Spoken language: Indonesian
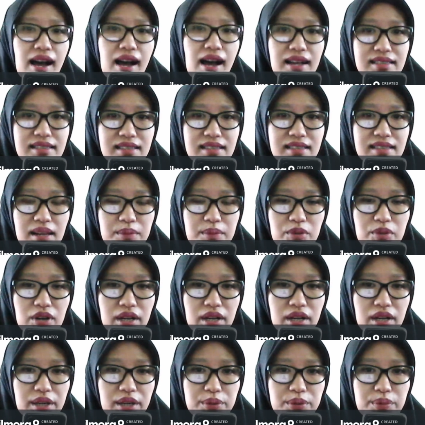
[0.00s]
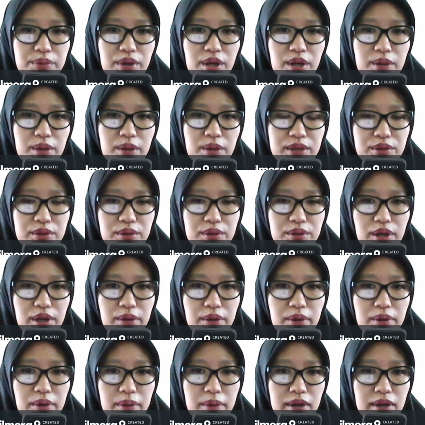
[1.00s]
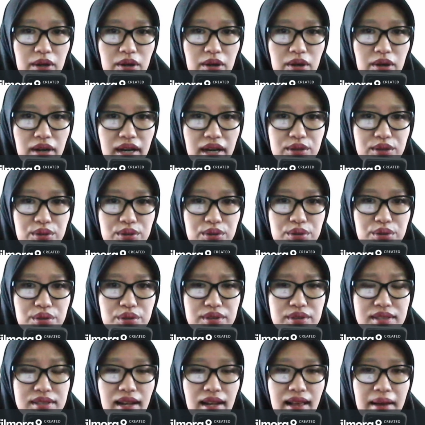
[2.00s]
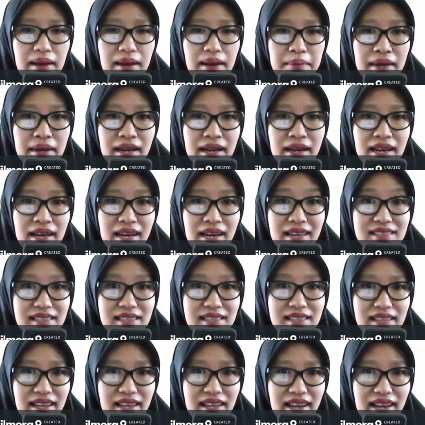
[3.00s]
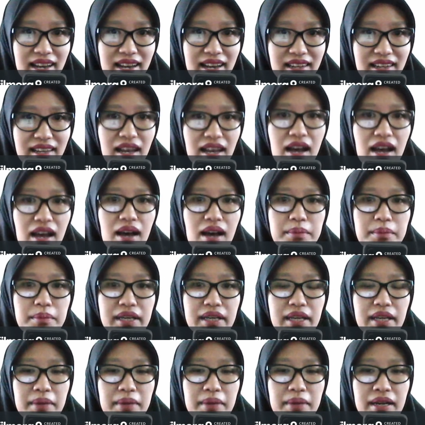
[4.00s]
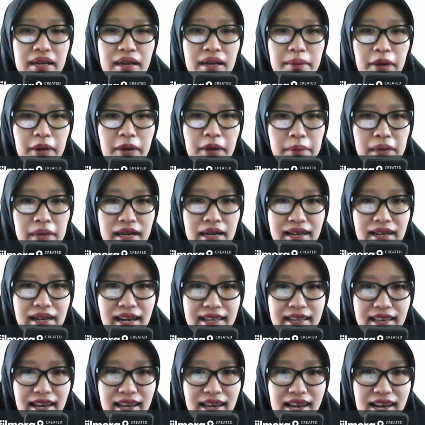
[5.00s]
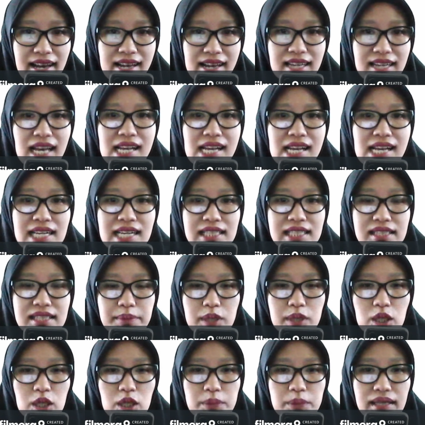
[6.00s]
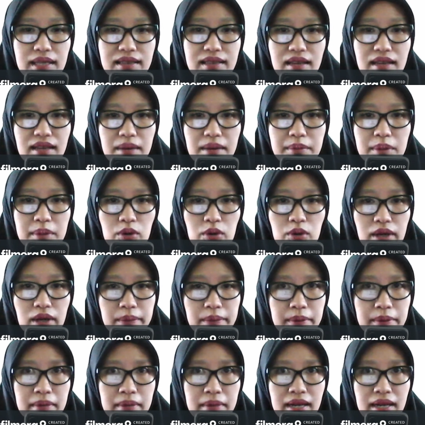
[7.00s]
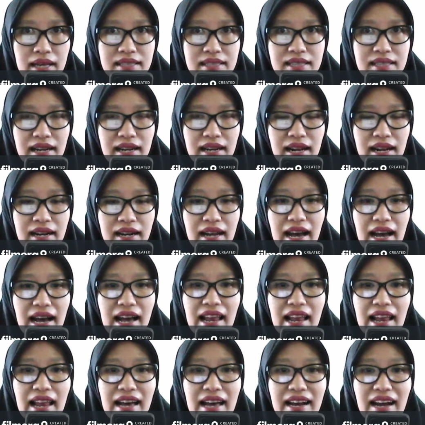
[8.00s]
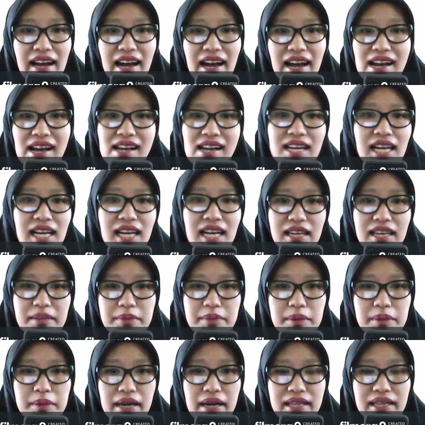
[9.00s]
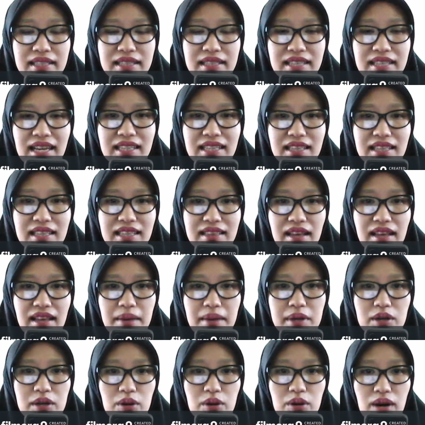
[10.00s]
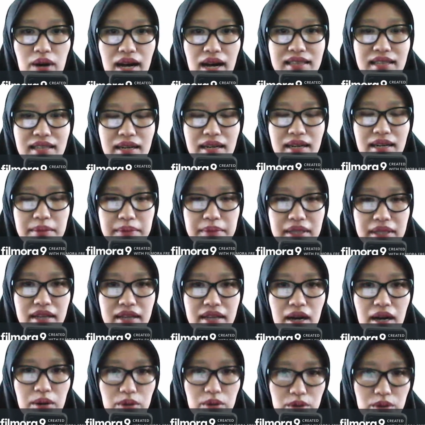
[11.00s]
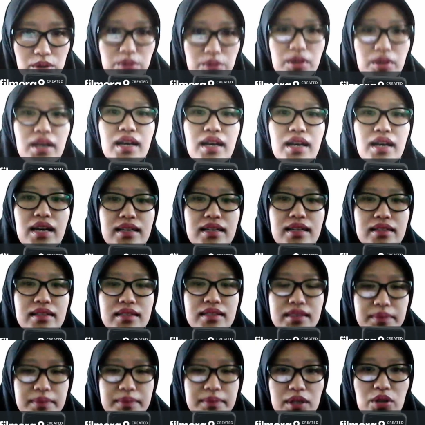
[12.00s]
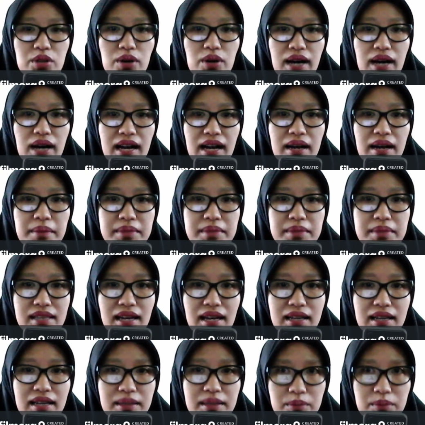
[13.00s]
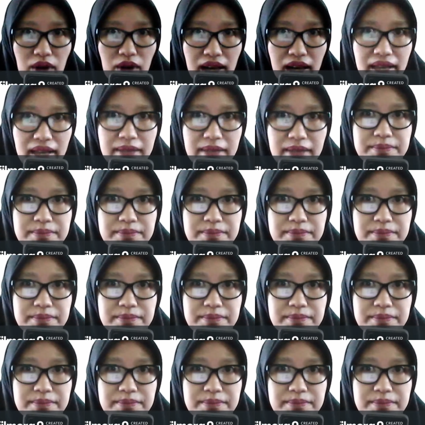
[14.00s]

Assalamualaikum warahmatullahi wabarakatuh. Selamat siang. Bagaimana kabar kalian? Sebelum kita memulai pembelajaran, alangkah lebih baiknya kita berdoa terlebih dahulu. Berdoa bisa dimulai.